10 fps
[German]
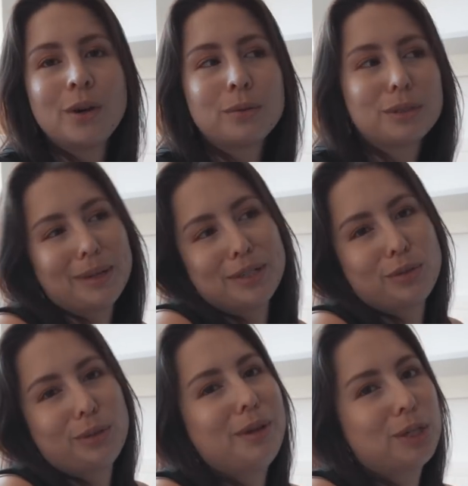und es macht
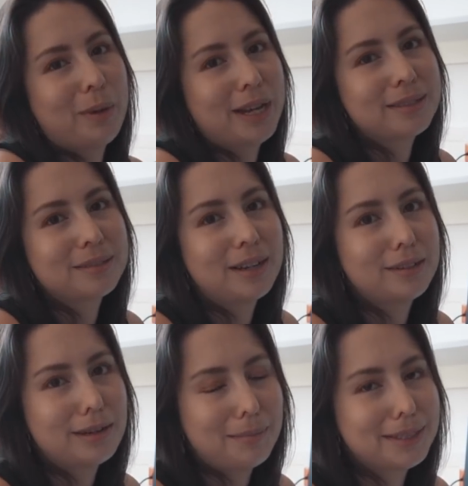natürlich mehr Spaß,
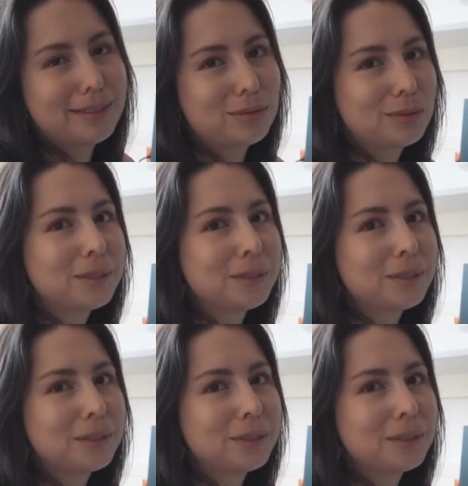als in der Mensa zu